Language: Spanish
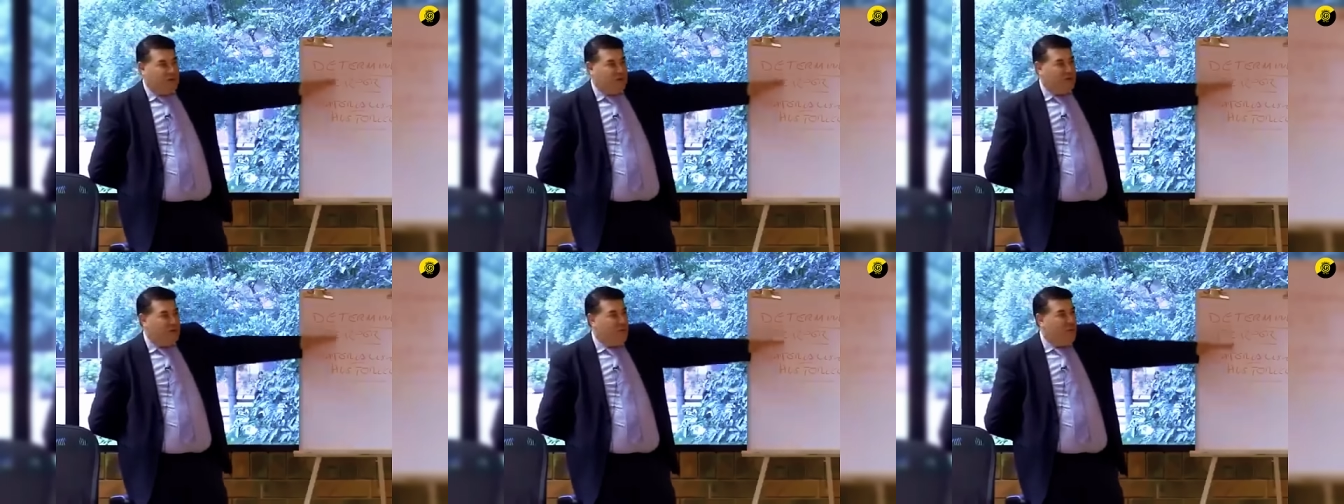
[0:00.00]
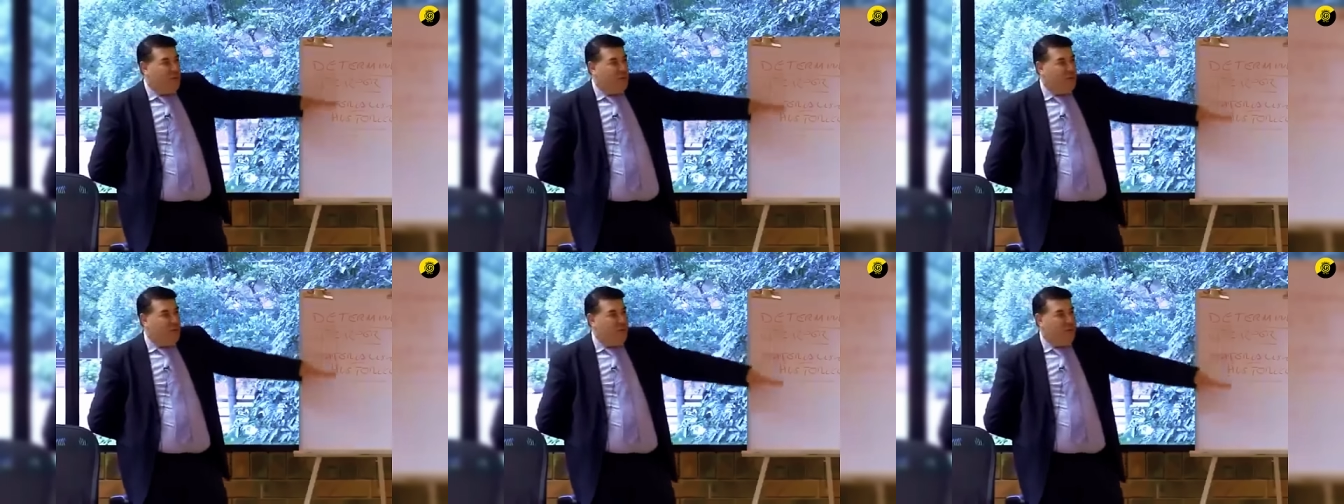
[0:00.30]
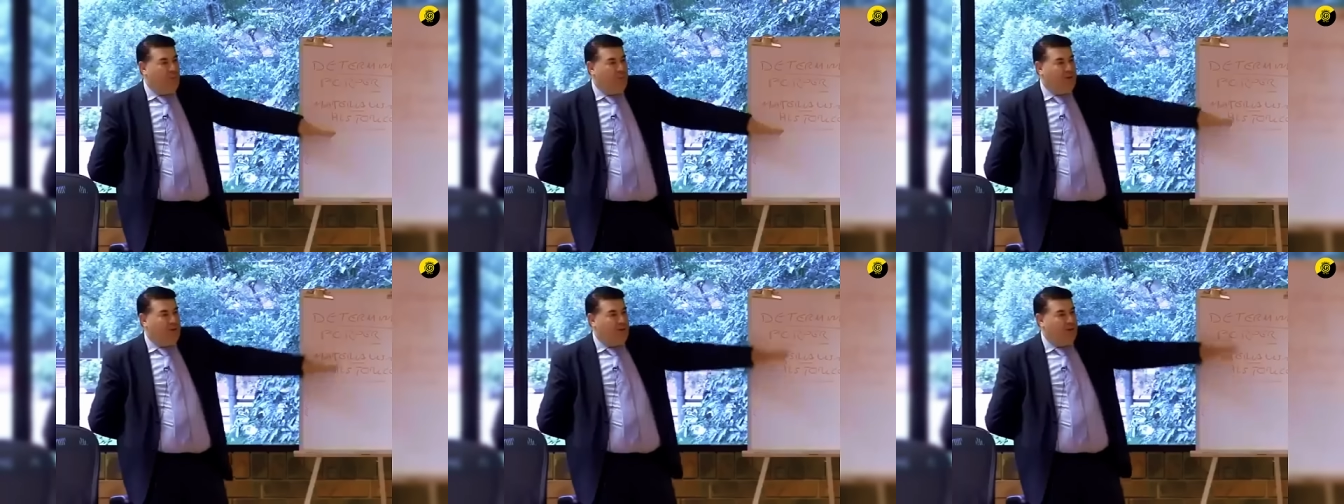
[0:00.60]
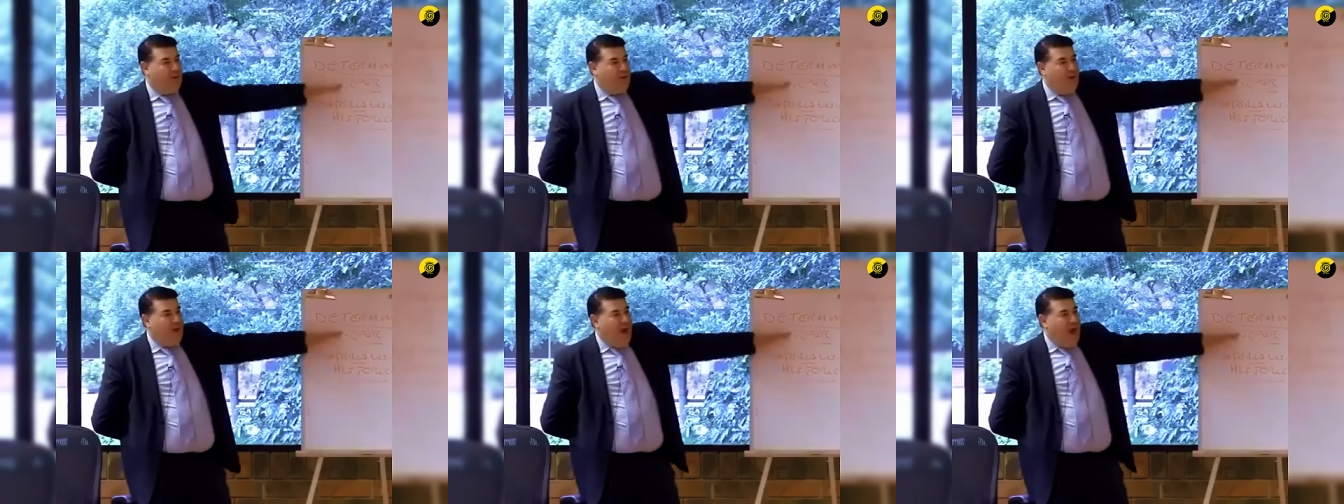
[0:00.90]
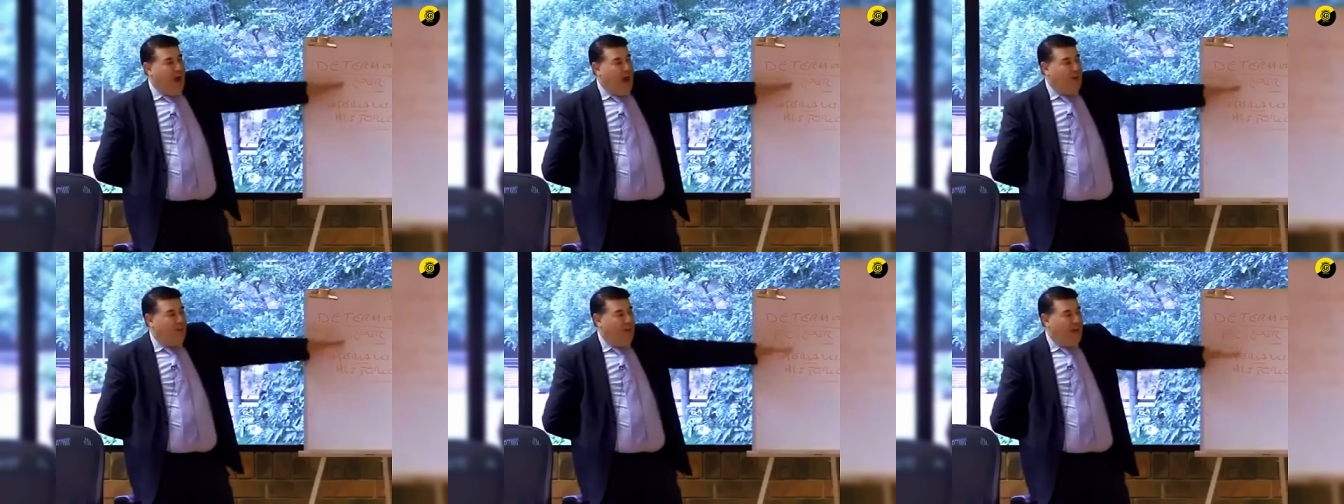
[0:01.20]
¿Cómo, pueden
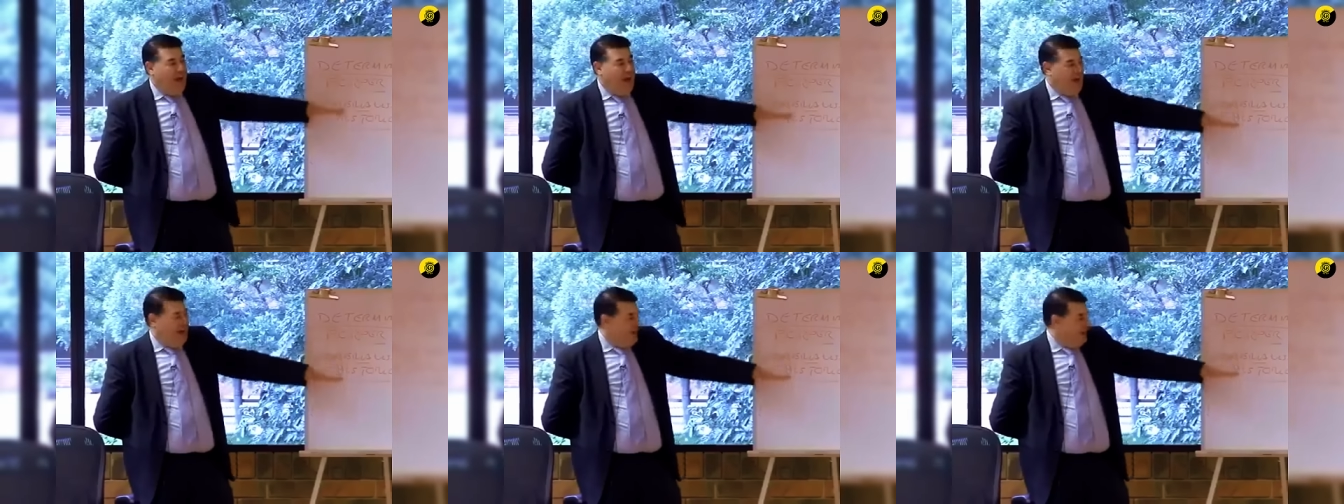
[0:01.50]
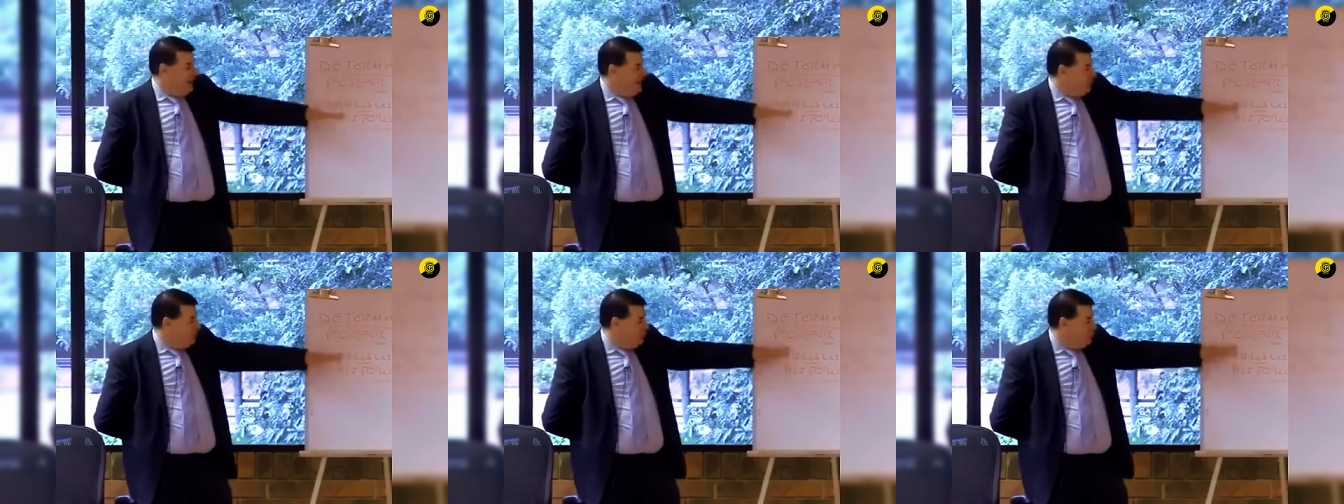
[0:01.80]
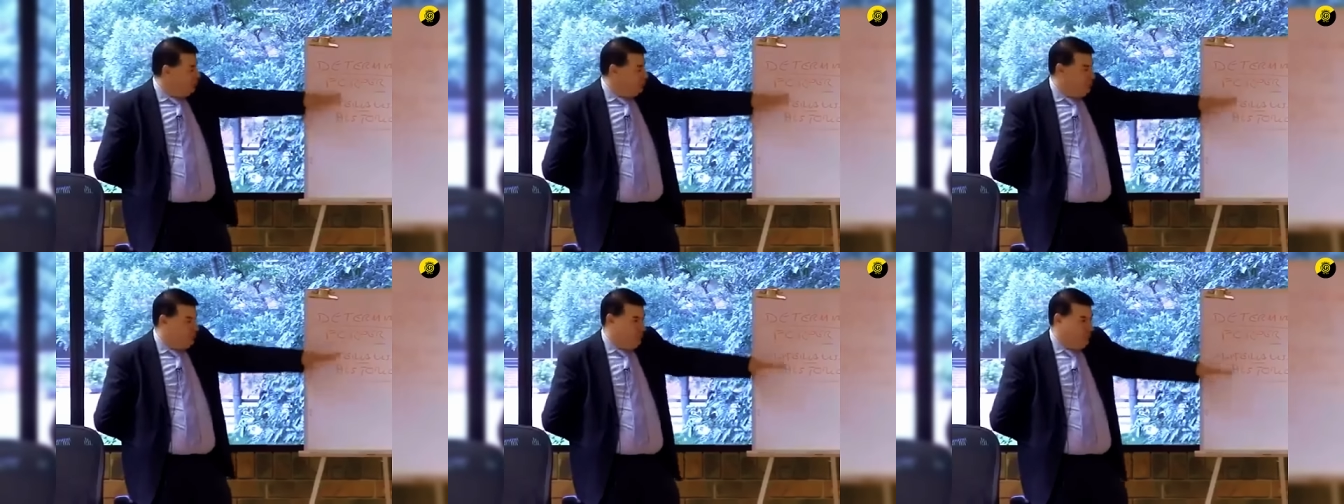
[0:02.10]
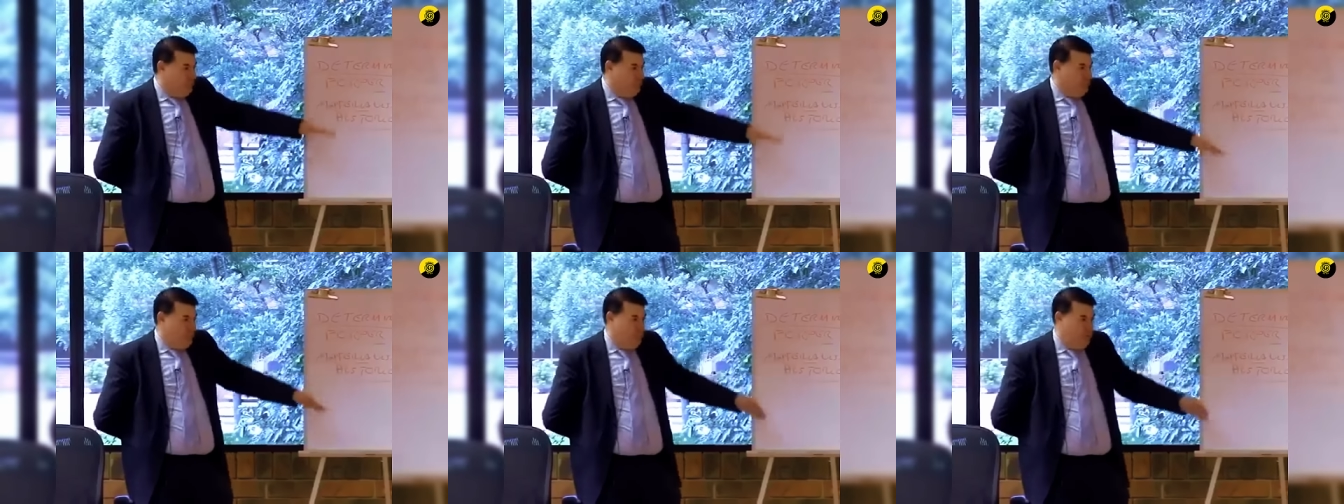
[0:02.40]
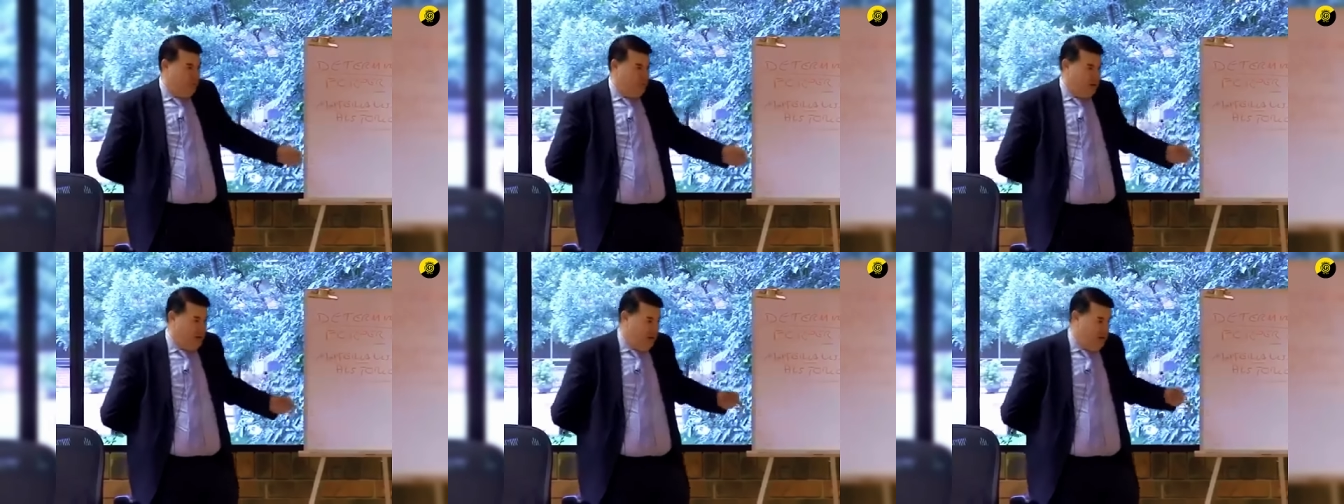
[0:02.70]
hablar de eso?
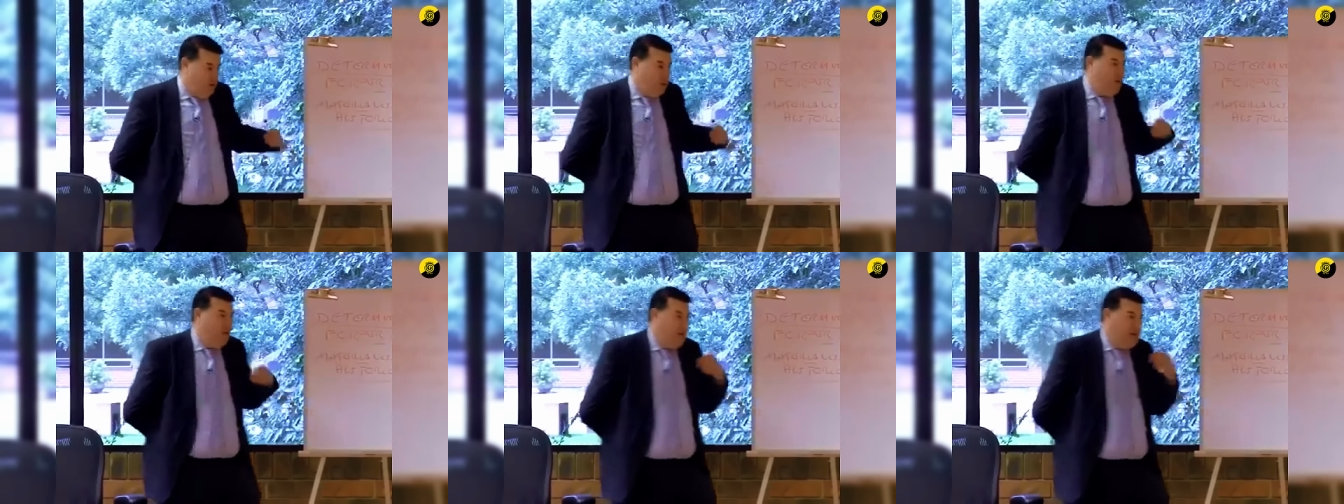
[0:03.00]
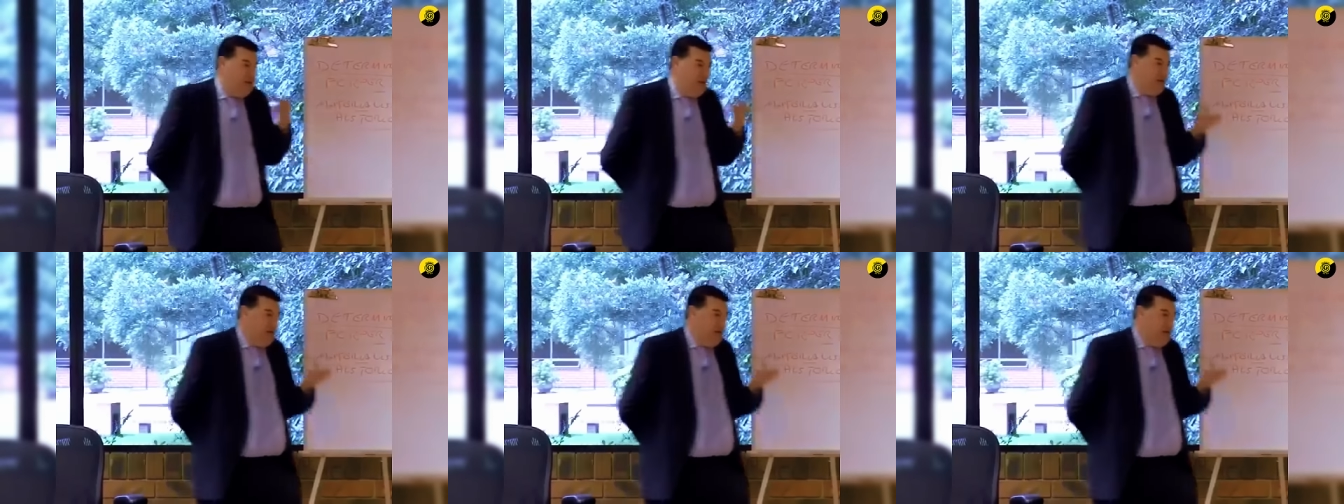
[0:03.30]
¿Con, qué